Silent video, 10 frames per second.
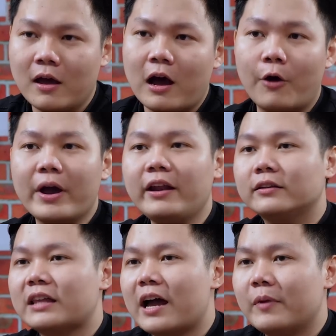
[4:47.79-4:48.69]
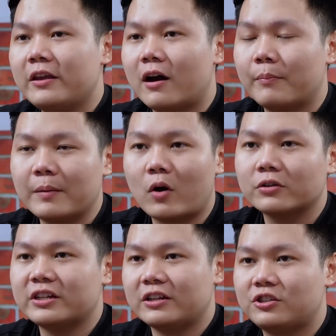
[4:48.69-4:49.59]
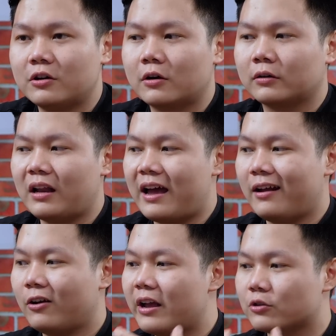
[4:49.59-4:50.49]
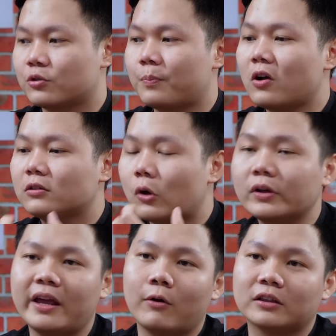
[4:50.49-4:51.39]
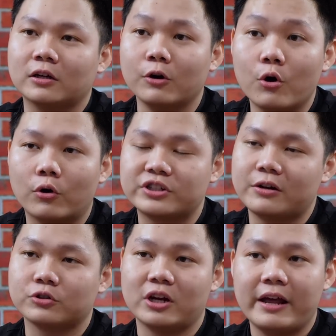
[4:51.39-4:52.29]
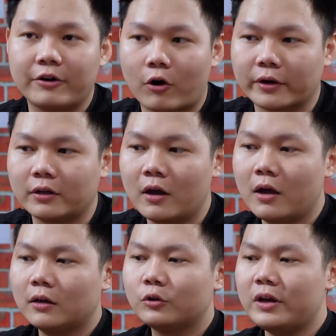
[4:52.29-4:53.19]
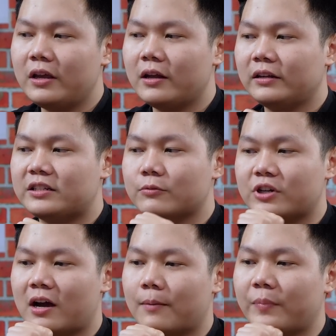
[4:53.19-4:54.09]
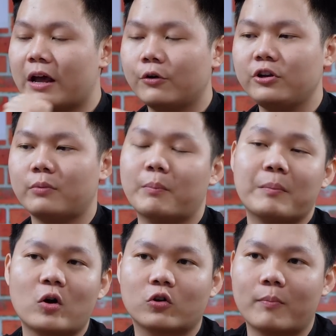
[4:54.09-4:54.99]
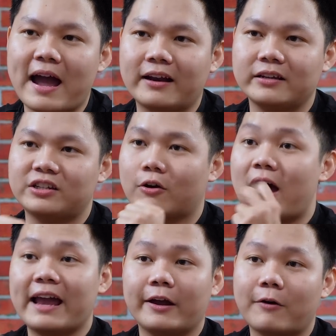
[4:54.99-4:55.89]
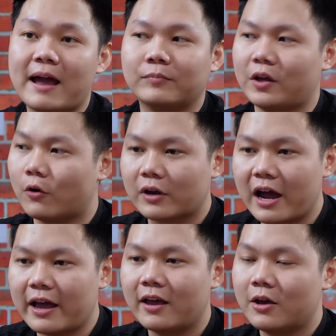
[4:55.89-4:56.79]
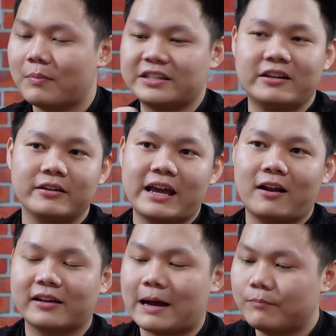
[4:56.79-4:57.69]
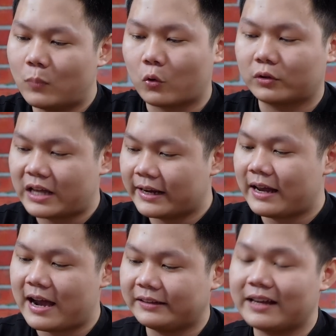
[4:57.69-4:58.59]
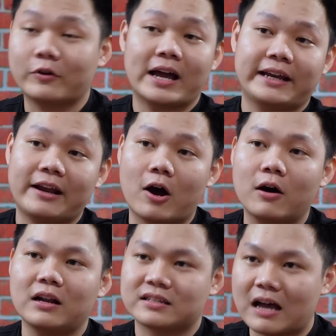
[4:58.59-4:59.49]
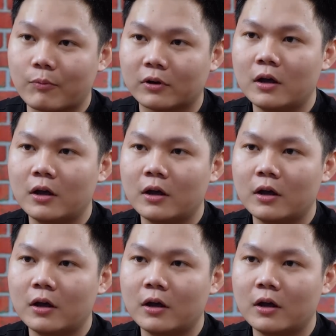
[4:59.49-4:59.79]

hầu hết hiện tại bây giờ mainboard trên thị trường là nó đều support tối thiểu là từ dual channel trở lên rồi Tuy nhiên thì trong trường hợp nếu như mà mainboard của bạn ấy chỉ có hai khe RAM thì ok, bạn chỉ đơn giản là cắm một thanh, hai thanh vào hai khe đó là xong.